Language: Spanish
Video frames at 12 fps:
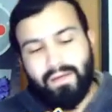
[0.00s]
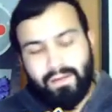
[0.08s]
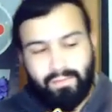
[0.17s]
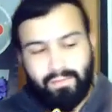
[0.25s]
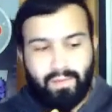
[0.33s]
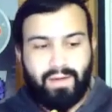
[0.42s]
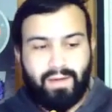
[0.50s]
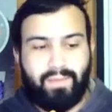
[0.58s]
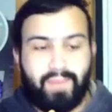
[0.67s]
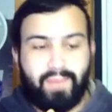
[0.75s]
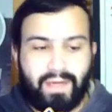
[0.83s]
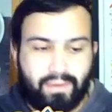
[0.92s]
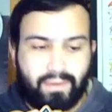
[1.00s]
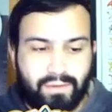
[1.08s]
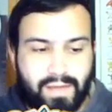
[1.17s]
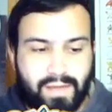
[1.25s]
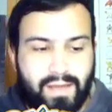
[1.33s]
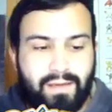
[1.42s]
vamos a la primera
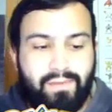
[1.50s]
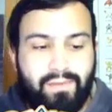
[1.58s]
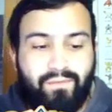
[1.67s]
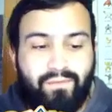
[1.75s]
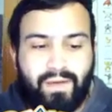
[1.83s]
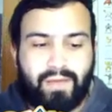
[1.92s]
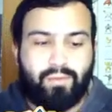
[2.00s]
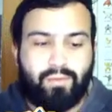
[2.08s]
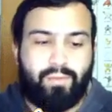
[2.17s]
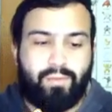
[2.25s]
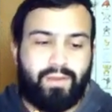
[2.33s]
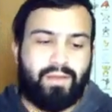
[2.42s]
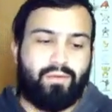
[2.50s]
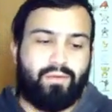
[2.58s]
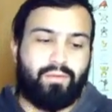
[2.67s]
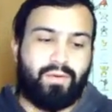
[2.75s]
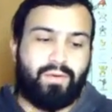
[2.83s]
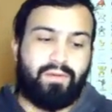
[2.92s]
ronda. E a tus oponentes todos los
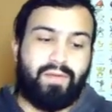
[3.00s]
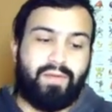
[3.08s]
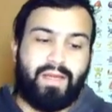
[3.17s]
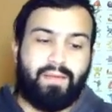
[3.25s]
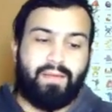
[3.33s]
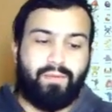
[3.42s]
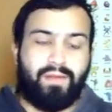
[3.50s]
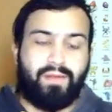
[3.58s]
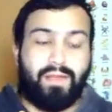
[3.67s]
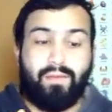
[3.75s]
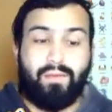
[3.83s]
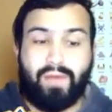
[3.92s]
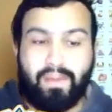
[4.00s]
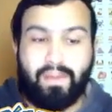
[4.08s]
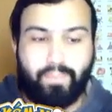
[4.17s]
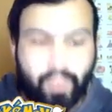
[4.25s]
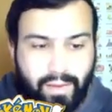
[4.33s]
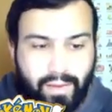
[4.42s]
problemas y cambios de estado que
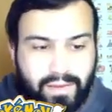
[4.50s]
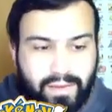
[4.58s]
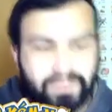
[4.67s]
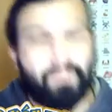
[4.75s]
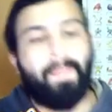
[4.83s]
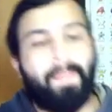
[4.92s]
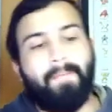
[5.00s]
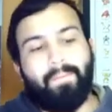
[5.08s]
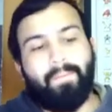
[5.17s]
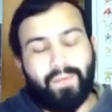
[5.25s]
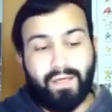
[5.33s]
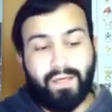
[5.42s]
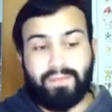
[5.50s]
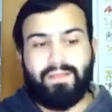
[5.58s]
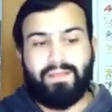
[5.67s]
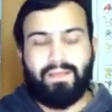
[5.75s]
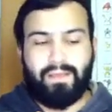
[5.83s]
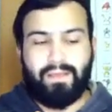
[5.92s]
puedas.
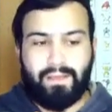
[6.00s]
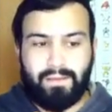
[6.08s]
Este,